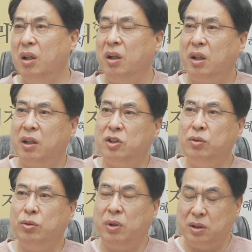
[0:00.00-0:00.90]
이렇게
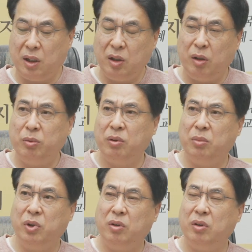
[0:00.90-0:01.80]
친구가 찾아오면
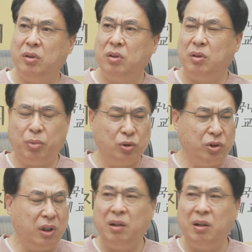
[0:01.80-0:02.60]
뭐 보지도 음.